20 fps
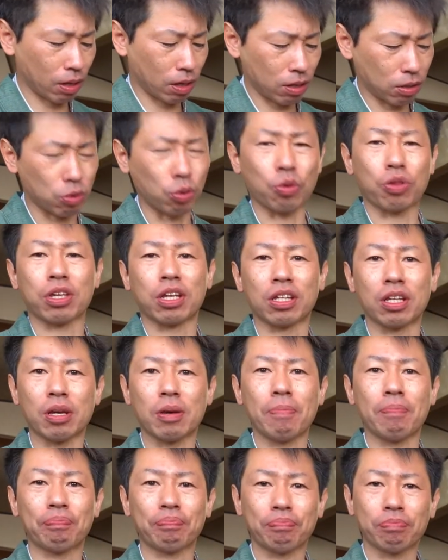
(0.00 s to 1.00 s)
そしてね、
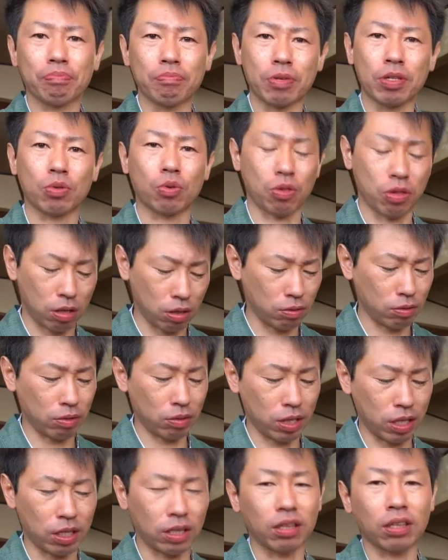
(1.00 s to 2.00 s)
味噌汁いっ
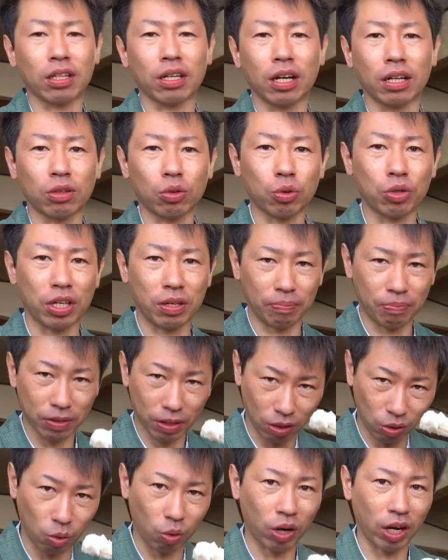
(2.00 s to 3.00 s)
た後に
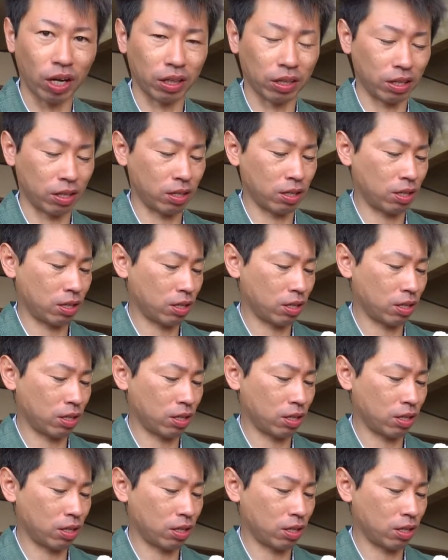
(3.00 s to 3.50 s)
ご飯です。